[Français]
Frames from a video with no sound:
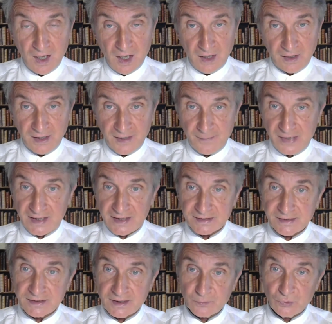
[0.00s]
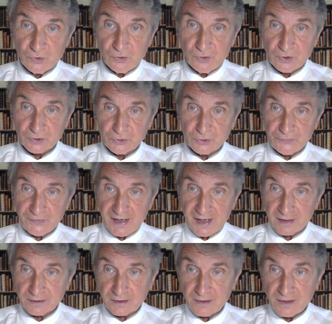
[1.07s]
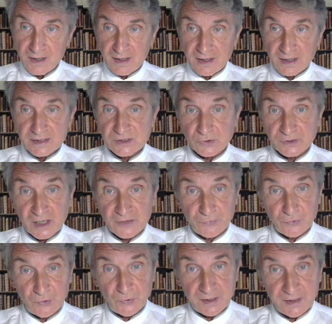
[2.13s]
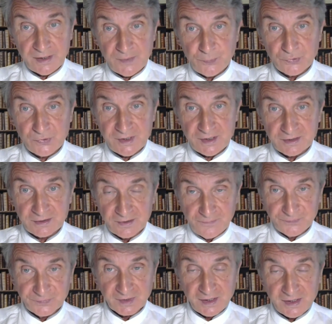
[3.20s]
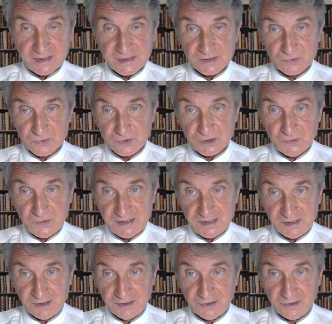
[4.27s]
la maladie d'amour de Phèdre, son aveu à Hippolyte et son suicide.